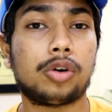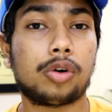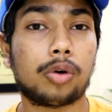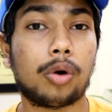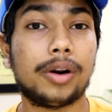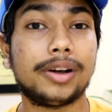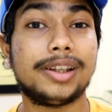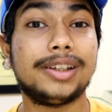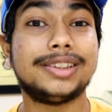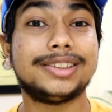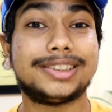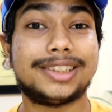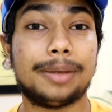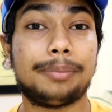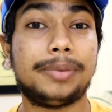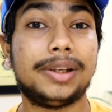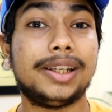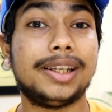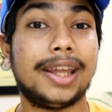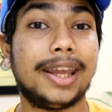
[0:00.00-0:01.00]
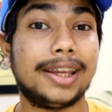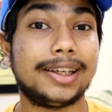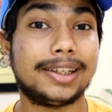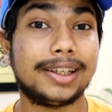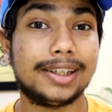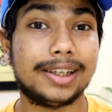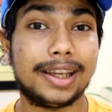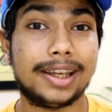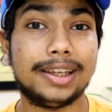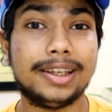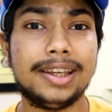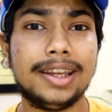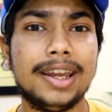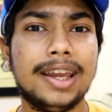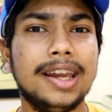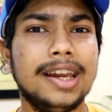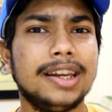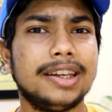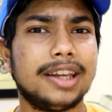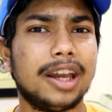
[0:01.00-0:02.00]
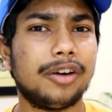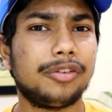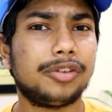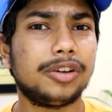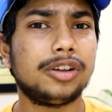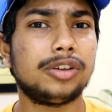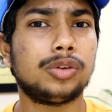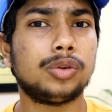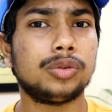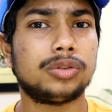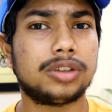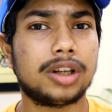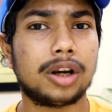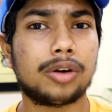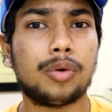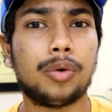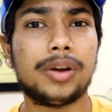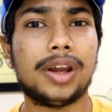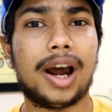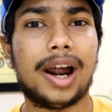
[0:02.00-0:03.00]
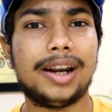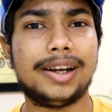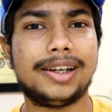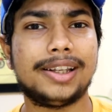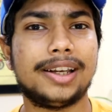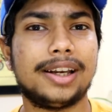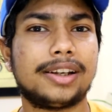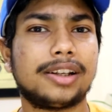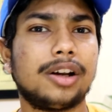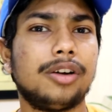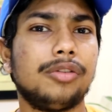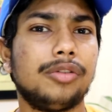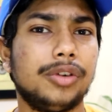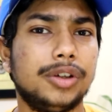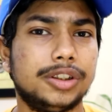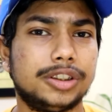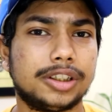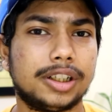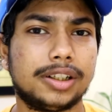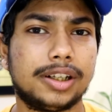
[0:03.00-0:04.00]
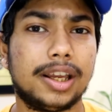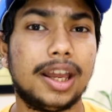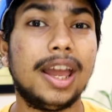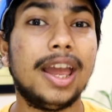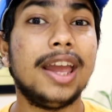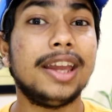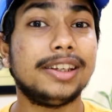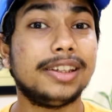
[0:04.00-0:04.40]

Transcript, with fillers: रॉनिन जेपलिन है कि नहीं या फिर दूसरा कोई आर टी आर का वर्जन है